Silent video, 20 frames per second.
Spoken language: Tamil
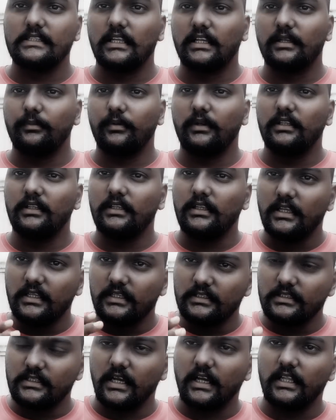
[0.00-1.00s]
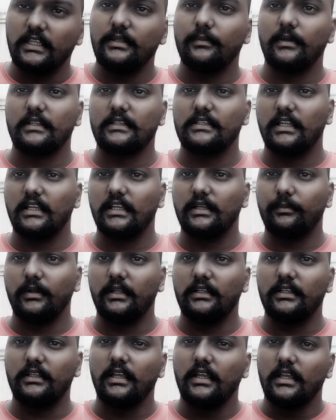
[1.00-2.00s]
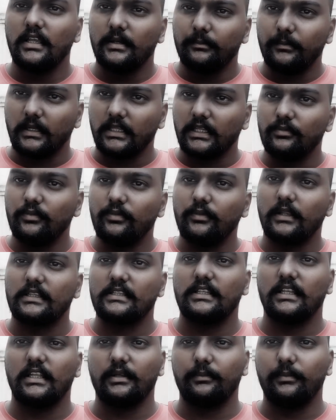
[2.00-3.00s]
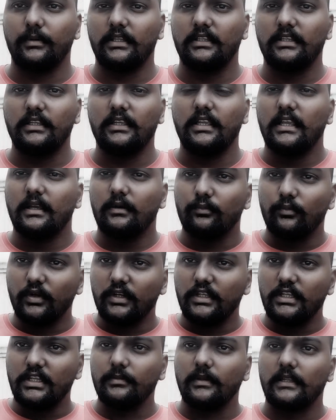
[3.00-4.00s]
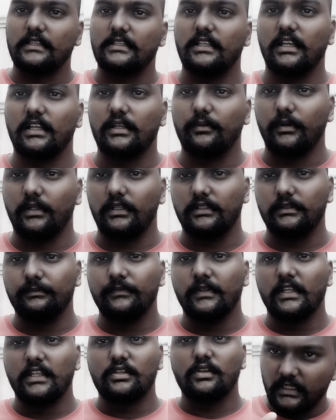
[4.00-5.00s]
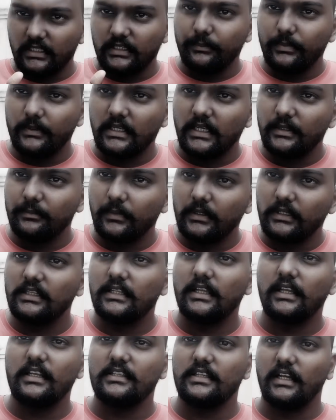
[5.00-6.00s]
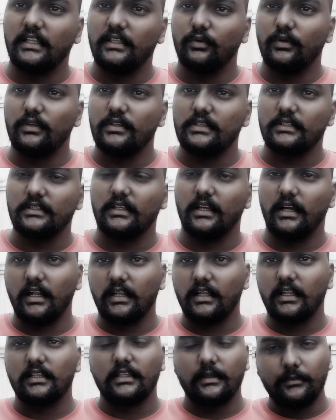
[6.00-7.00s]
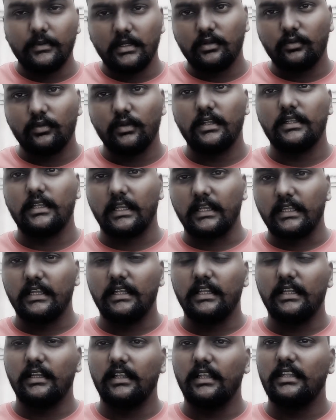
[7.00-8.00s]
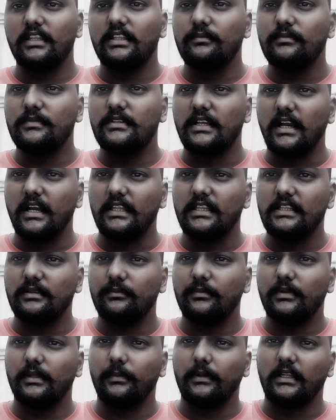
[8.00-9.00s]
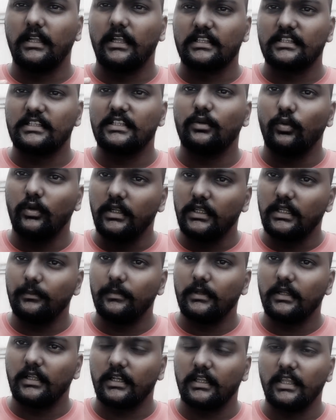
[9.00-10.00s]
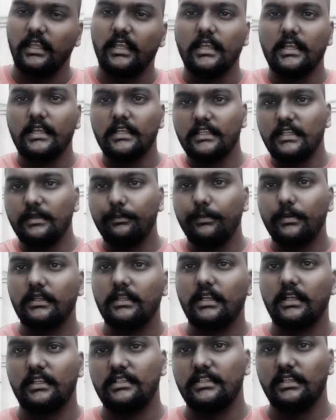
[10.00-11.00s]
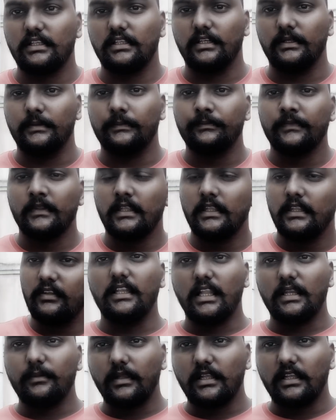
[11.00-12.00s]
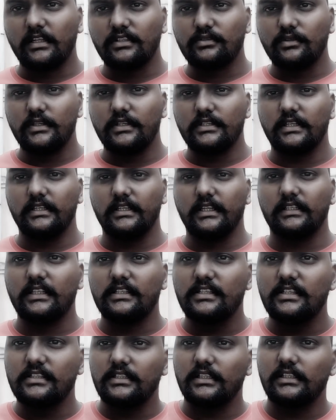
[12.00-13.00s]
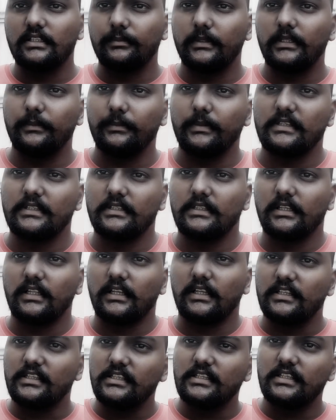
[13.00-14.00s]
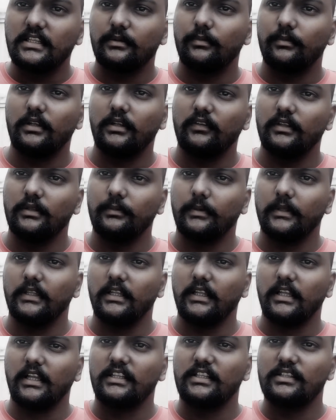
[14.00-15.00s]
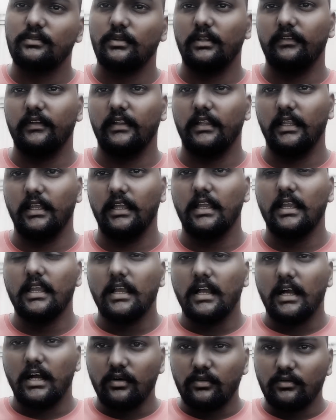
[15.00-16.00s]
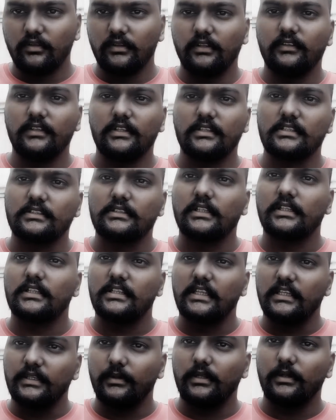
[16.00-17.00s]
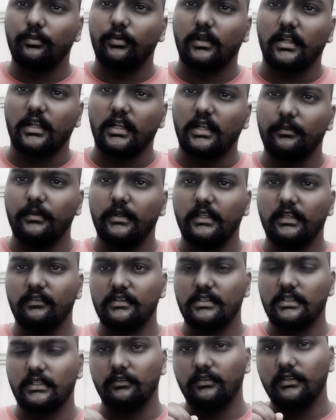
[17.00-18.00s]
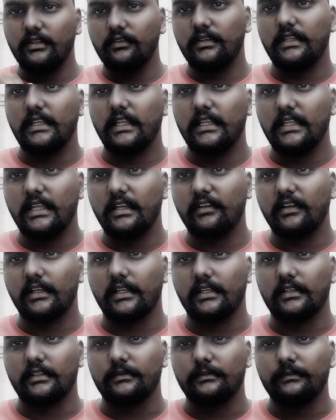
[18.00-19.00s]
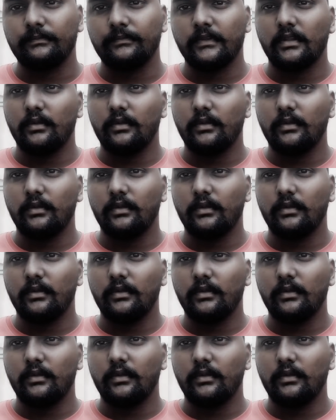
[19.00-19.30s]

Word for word: அரசியலாக்கப்படுது ஜாதியும் அரசியலாக்கப்படுது மதமும் அரசியலாக்கப்படுது மொழியும் அரசியலாக்கப்படுது பேருக்கு பின்னாடி மட்டும்தாங்க ஜாதி ஒழிஞ்சிருக்கு ஆனால் தமிழ்நாட்டுக்குள்ளே நிறைய இடங்களில் இன்னும் ஜாதி சம்மந்தப்பட்ட அரசியல் ஒழிக்காமல் இருக்கிறதே இப்போ இருக்க கட்சிகள் தான் எல்லாருமே கருத்து சொல்லிட்டு இருக்க நேரத்தில் சிஸ்டத்தை பற்றி பேசிட்டு இருக்க ரஜினி சார் மட்டும் வந்து பார்த்தீங்கன்னா கருத்து சொல்லவே இல்லை அவர் வந்து அந்த சிஸ்டத்தை சரி பண்ண போகிறாரா அப்படிங்கிற விஷயத்தை வந்து இவர் கேள்வியாக வைக்கிறார்